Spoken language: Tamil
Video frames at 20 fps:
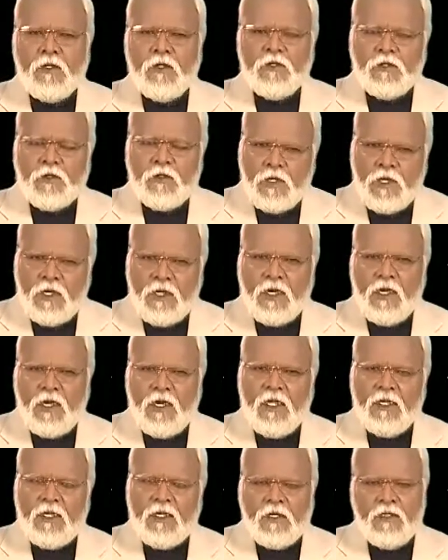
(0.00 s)

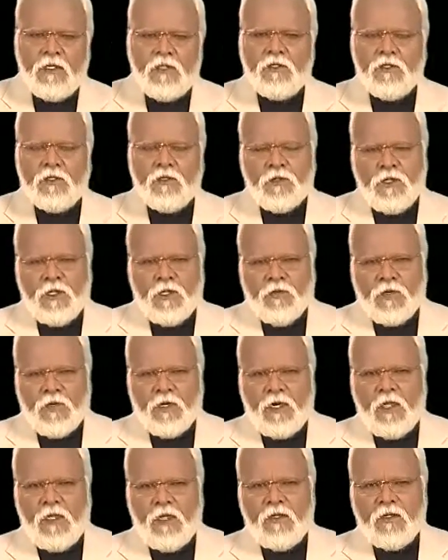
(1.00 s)
தோழர்களே
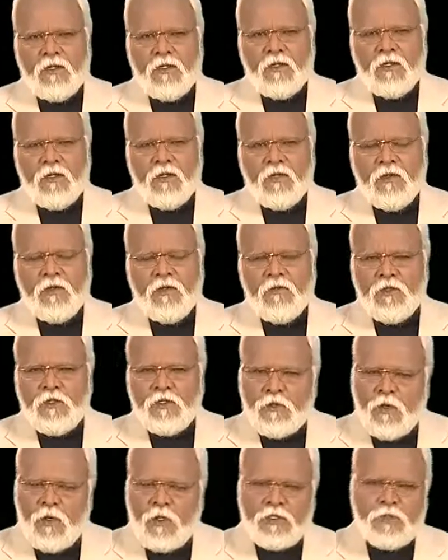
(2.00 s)
கண்ணித்துக்குரியவர்களே
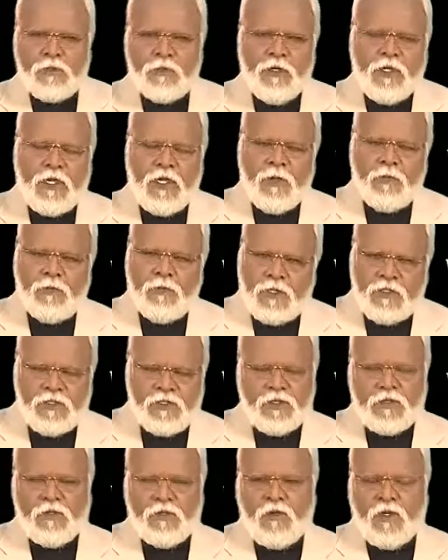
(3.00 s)
விசுவாசமிக்க
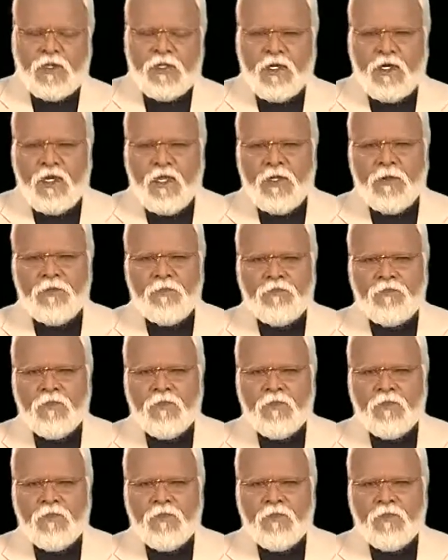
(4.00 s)
பரிசுத்தவான்களே